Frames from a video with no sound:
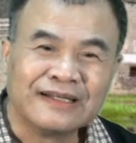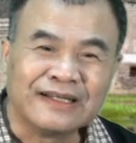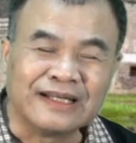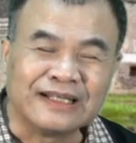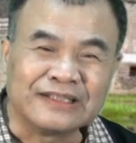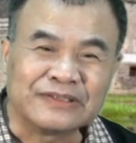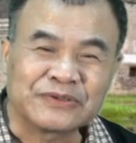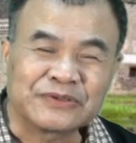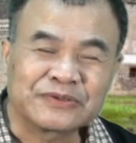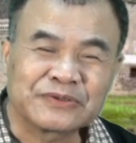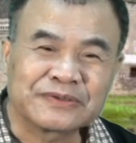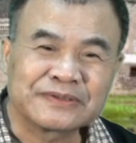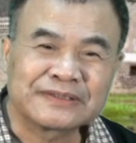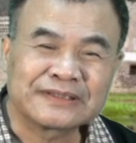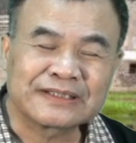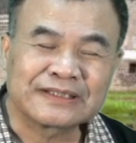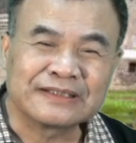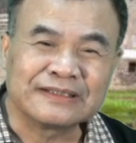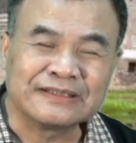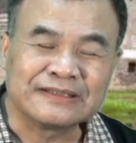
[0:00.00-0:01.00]
也就是说，
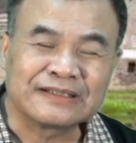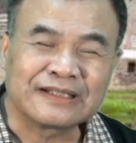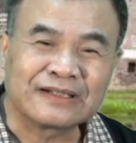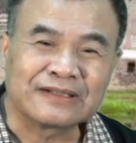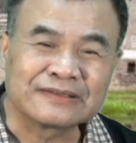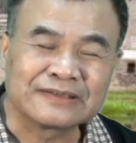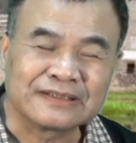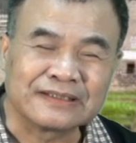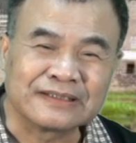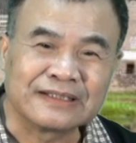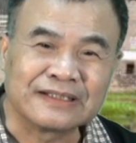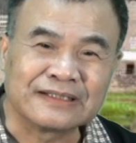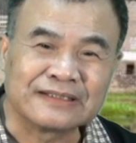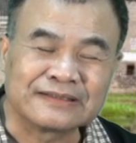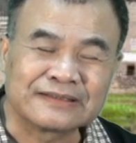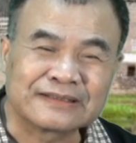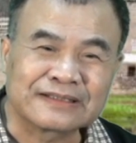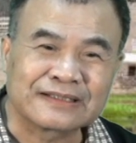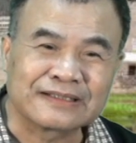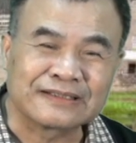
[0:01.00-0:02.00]
这个一道德
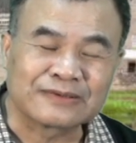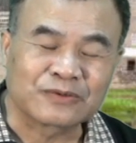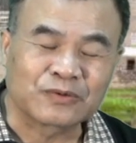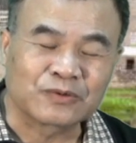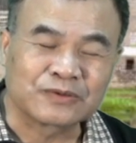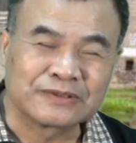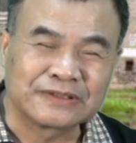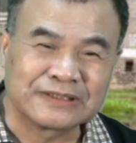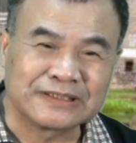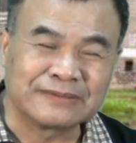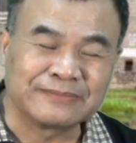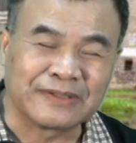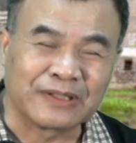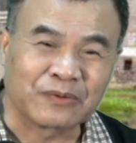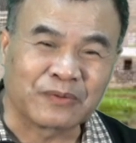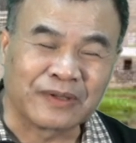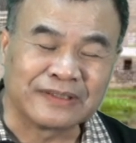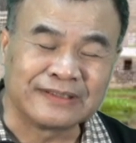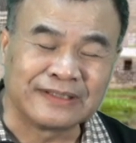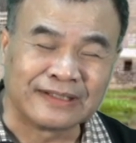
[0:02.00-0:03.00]
呢，这个基本的
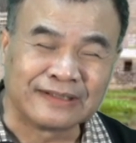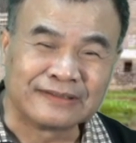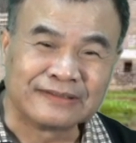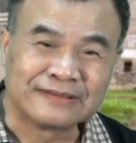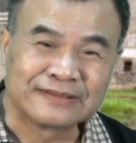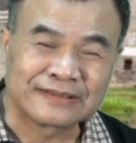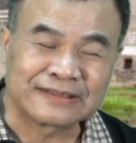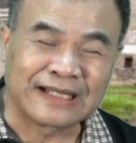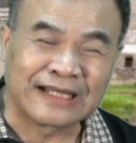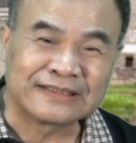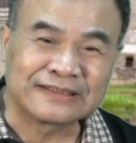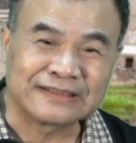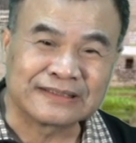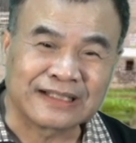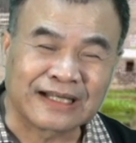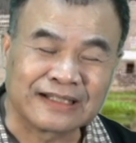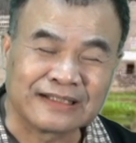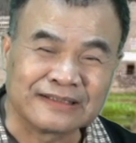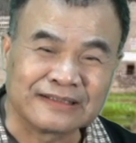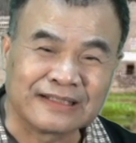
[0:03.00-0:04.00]
观点是来自于
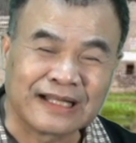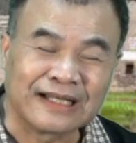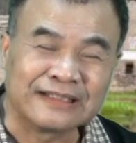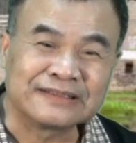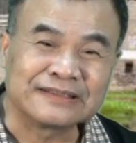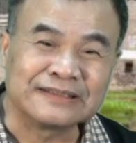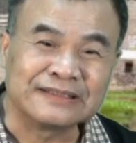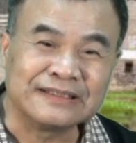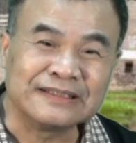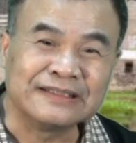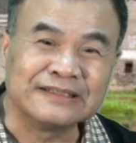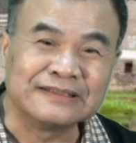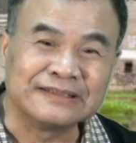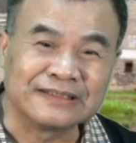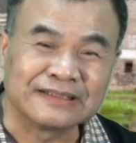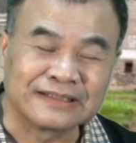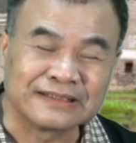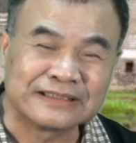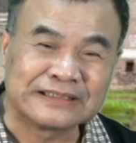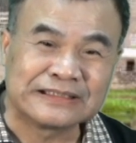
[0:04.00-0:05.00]
哪里？来自于《易
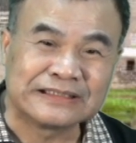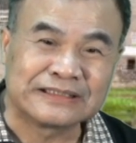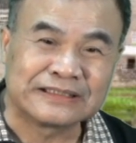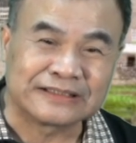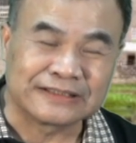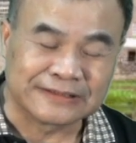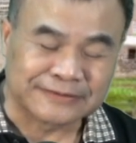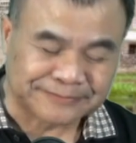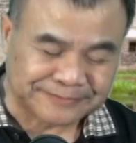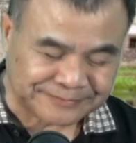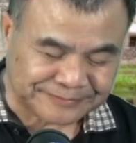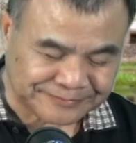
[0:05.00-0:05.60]
经》的系辞。